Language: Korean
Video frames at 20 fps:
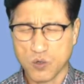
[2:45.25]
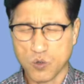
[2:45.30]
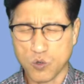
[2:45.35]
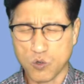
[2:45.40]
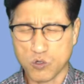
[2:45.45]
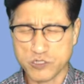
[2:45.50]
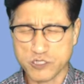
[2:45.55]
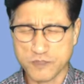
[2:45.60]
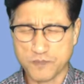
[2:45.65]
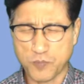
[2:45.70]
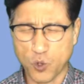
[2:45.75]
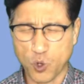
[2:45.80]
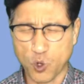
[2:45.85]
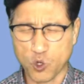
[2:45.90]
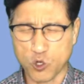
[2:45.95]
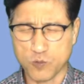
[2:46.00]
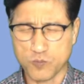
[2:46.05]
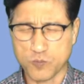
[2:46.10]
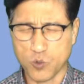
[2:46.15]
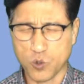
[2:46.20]
오직
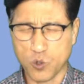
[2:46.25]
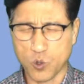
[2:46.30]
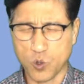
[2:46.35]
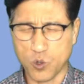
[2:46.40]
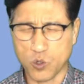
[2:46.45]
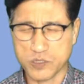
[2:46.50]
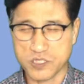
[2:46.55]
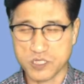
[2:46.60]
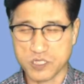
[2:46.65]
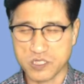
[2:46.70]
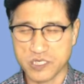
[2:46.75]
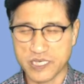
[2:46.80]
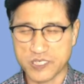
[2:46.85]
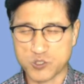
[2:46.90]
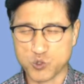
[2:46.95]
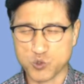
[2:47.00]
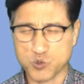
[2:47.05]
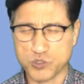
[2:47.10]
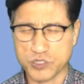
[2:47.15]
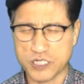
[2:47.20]
복음 오직
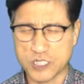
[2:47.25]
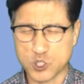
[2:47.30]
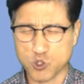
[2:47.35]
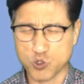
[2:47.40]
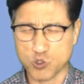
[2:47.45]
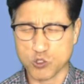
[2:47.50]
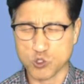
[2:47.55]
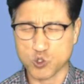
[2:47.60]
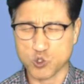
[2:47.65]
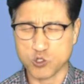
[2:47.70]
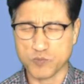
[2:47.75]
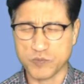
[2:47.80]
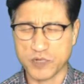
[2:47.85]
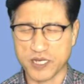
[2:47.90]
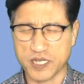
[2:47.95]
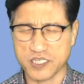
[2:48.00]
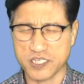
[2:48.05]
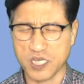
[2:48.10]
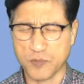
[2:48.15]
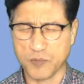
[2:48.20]
예수 그리스도로
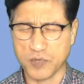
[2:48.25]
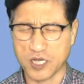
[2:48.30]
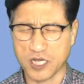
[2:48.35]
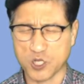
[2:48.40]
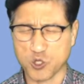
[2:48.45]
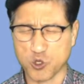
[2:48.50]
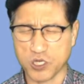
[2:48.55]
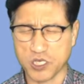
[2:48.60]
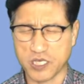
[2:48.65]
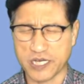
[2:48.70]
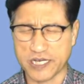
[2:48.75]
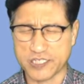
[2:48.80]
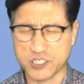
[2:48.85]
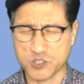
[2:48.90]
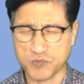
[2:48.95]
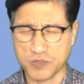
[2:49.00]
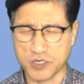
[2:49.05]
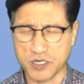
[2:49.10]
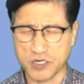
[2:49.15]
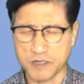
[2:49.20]
충만한 예배가 되게
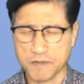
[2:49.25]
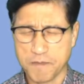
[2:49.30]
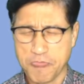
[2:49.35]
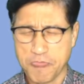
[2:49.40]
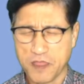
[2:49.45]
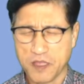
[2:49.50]
하시며